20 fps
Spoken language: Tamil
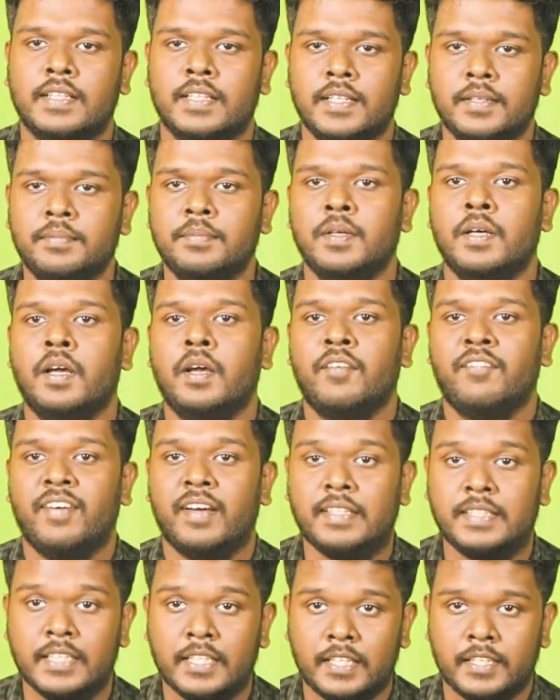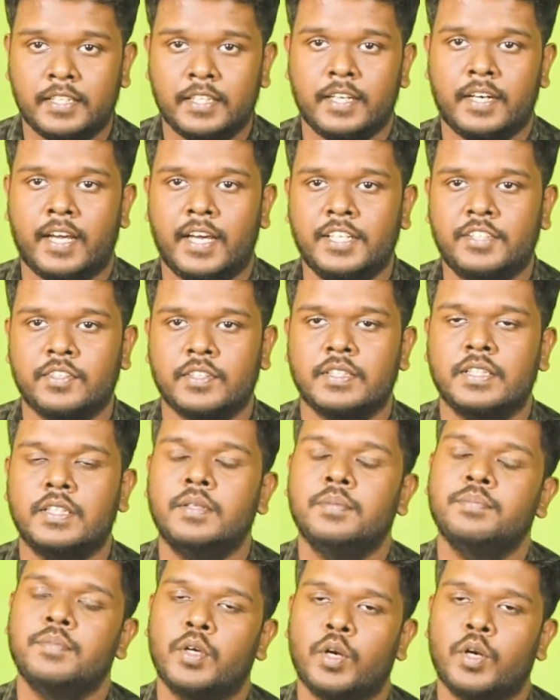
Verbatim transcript: வந்து ஃபெர்டிலிட்டி ரேட் வந்து